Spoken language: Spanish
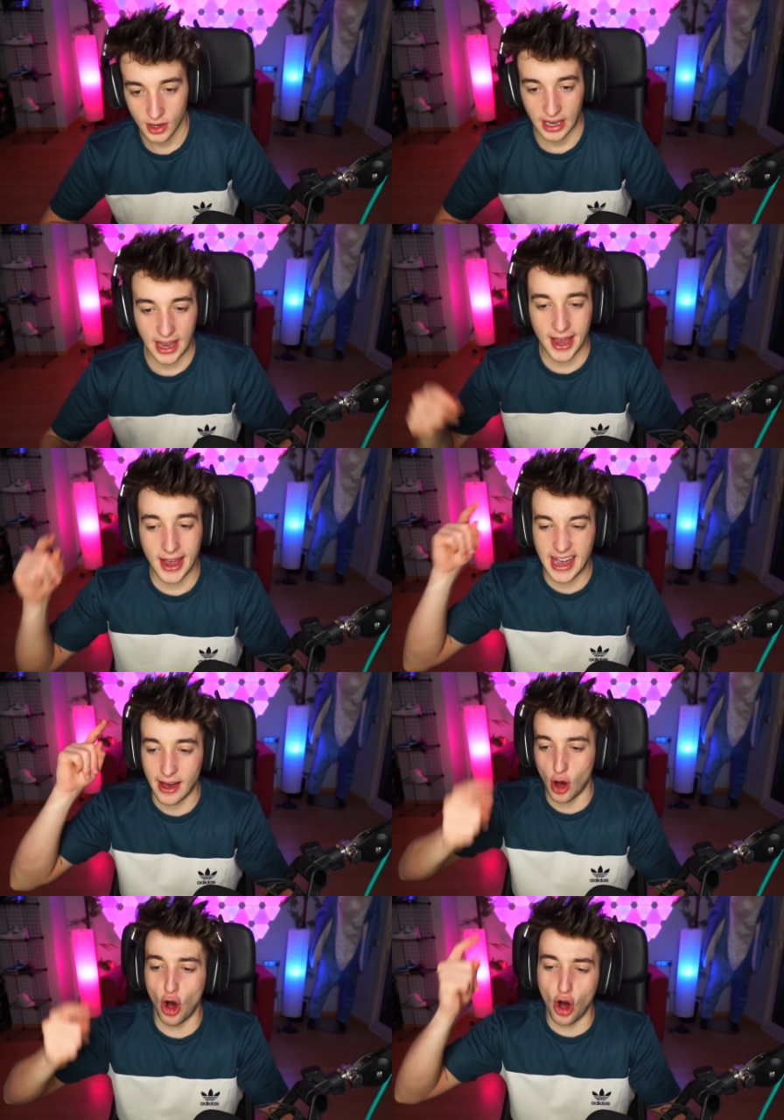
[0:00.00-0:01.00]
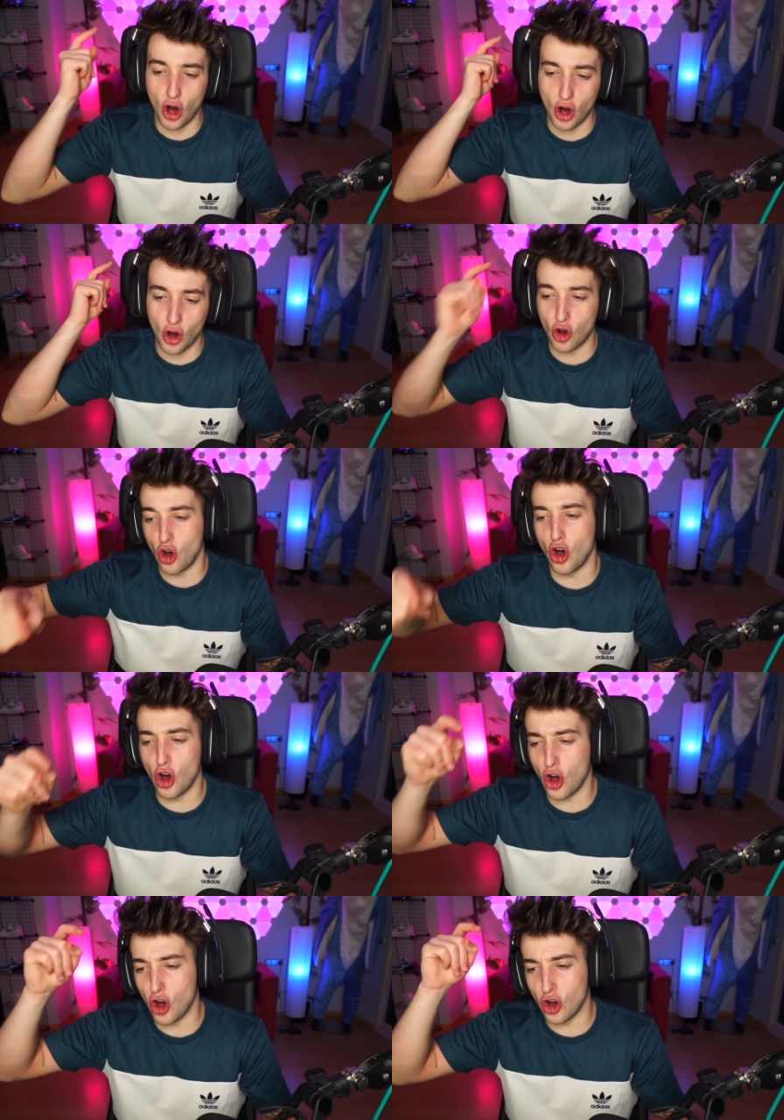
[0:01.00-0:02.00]
G, O,
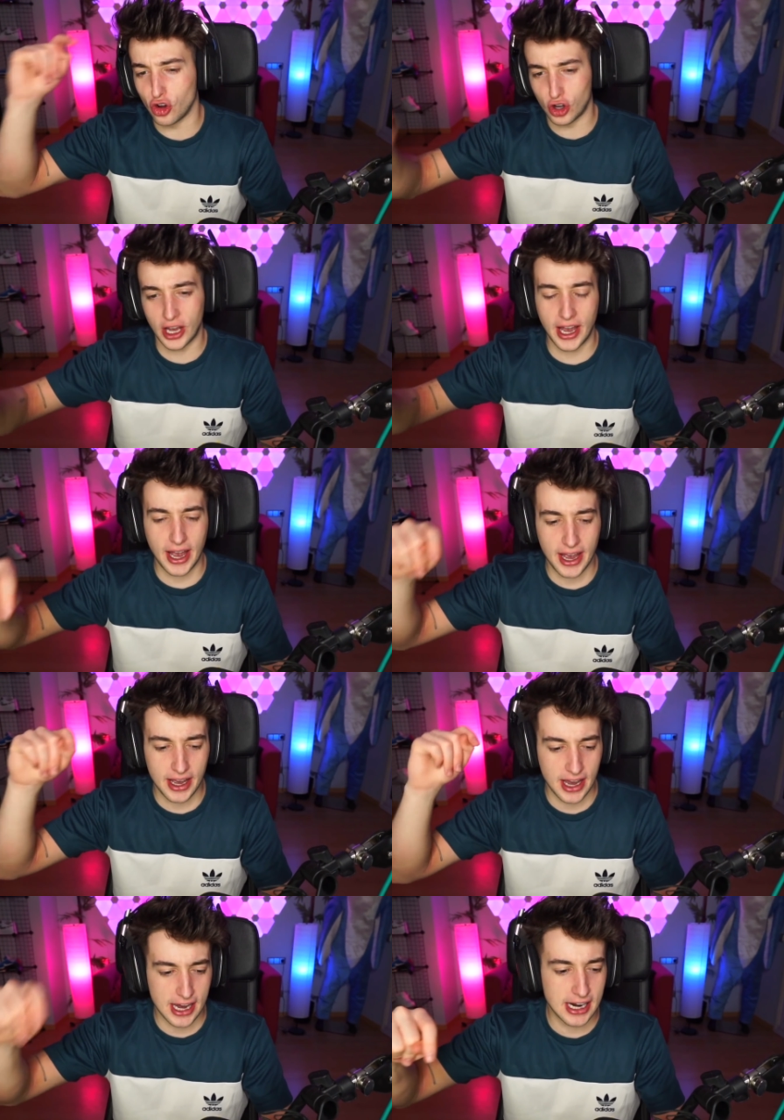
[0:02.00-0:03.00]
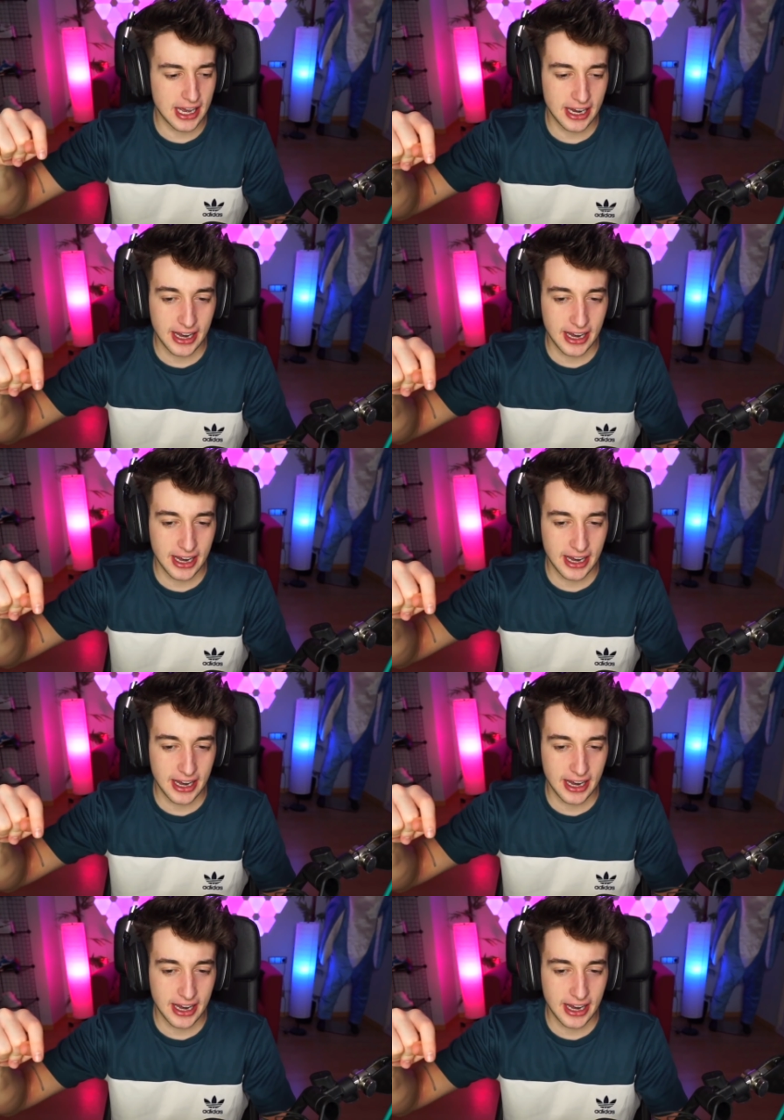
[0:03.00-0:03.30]
O, G, L,